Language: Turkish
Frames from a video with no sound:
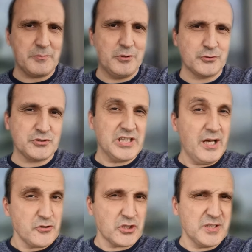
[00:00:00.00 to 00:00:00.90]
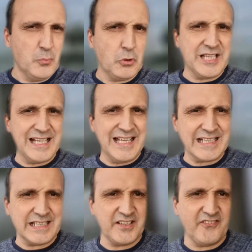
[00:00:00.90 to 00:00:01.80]
Biliyorsunuz daha önceki
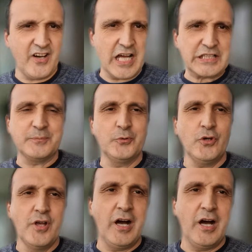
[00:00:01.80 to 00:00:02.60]
modellerde de vardı bu.